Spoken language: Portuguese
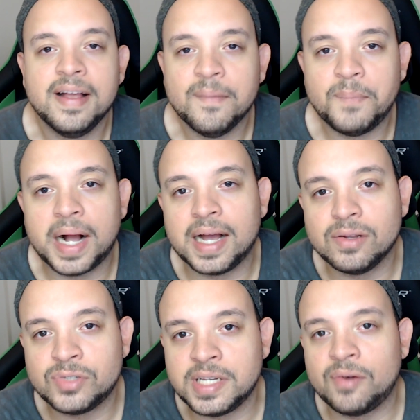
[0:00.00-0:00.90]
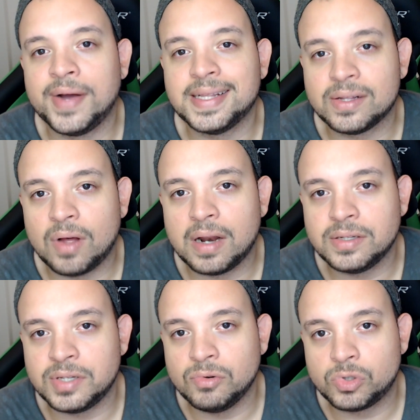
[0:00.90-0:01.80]
pagando 50
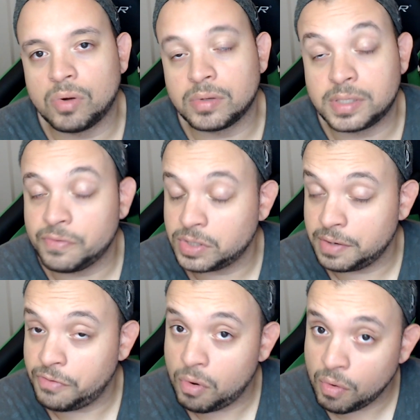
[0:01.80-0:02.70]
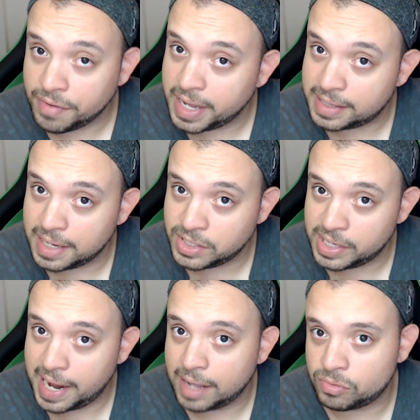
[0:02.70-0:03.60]
dólares em um jogo, se você for converter
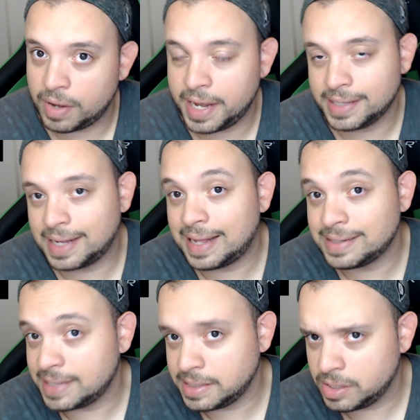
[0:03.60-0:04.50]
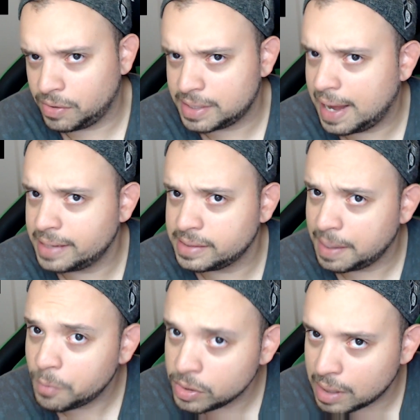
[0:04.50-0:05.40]
direto ainda dá 150 reais, ainda é
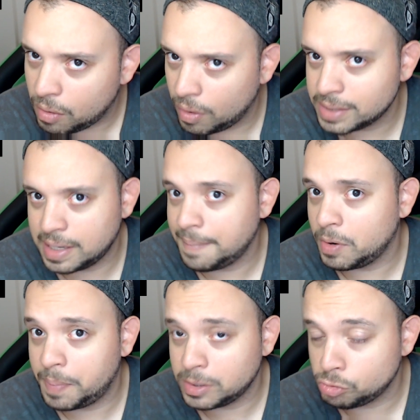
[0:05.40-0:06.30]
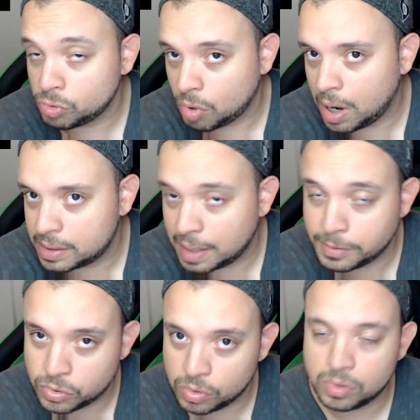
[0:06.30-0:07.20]
muita coisa, né? Pelo preço do dólar que tá
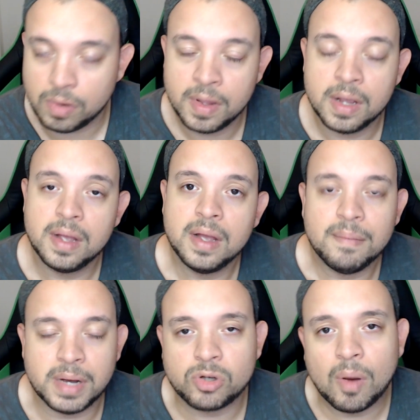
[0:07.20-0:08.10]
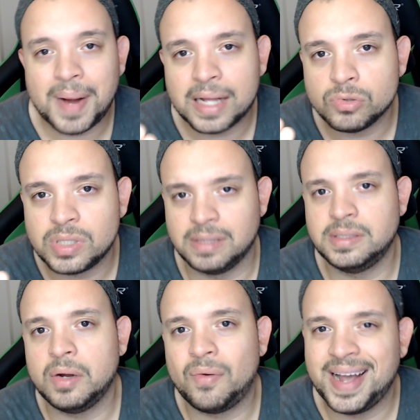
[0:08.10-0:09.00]
absurdo. Mas cobrar
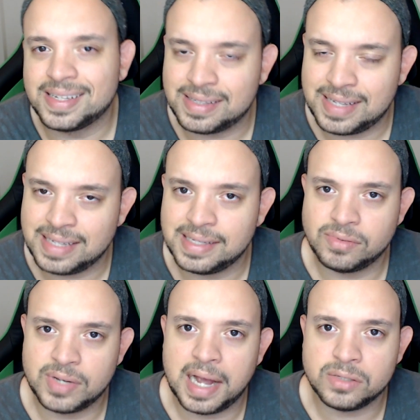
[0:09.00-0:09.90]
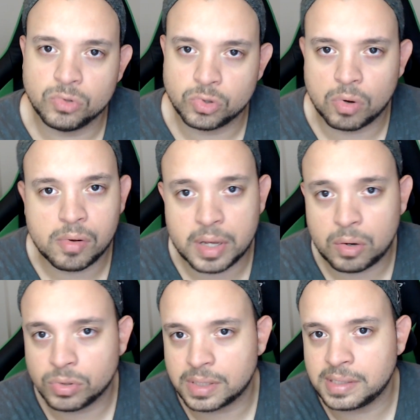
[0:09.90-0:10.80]
250, 300 reais num jogo que
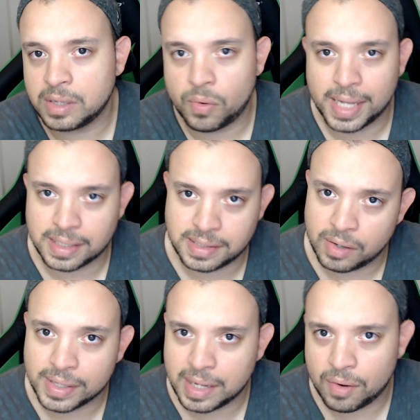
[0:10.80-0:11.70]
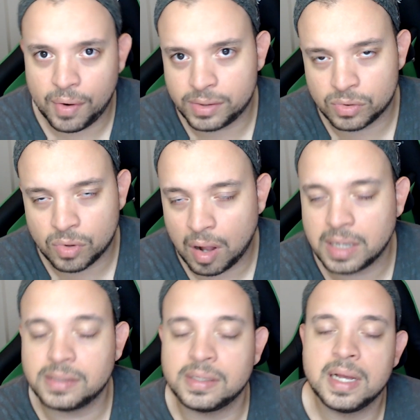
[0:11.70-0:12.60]
custa 50, 58
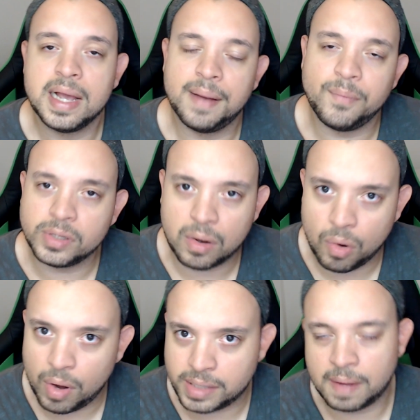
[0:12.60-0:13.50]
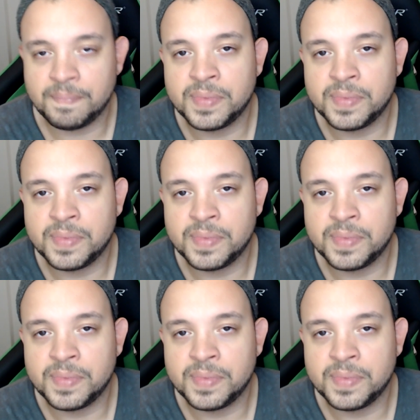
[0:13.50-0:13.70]
dólares é muita coisa.